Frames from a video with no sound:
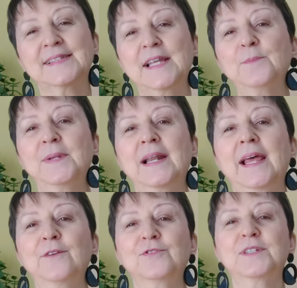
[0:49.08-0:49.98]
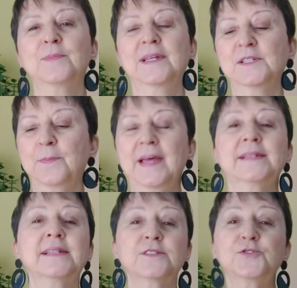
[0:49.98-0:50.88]
Sempre levo as minhas
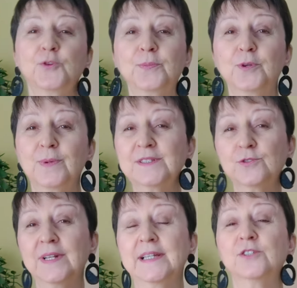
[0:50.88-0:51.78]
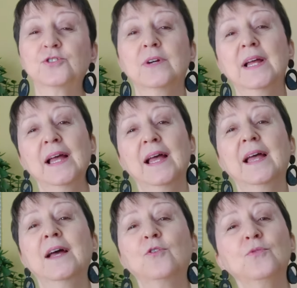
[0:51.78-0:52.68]
peças sobre um azulejo,
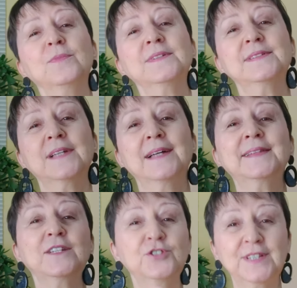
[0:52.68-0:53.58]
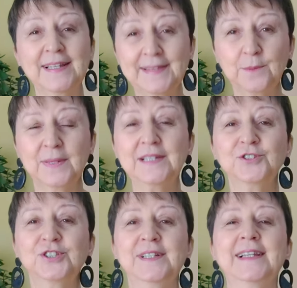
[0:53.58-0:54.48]
é, algumas até
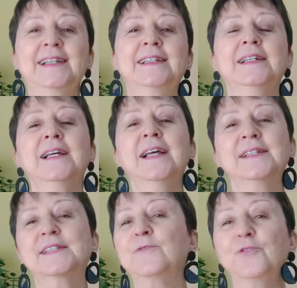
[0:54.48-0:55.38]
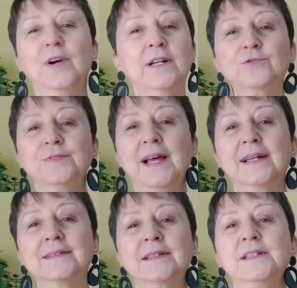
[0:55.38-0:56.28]
diretamente nele, sem forrar com
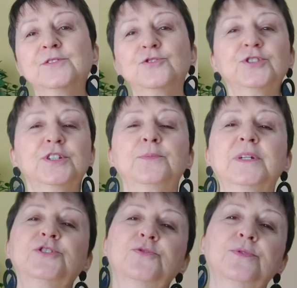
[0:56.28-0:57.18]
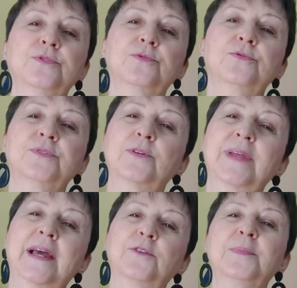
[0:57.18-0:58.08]
nada. Isso geralmente quando não
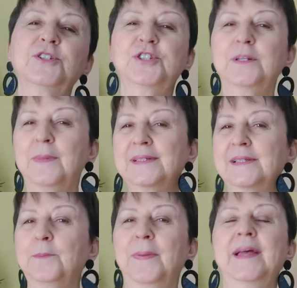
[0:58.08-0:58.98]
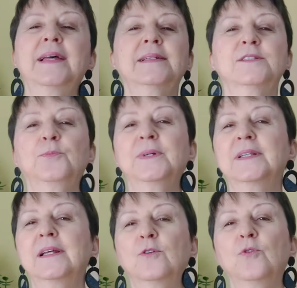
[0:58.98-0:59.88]
quero mexer mais na peça ou perder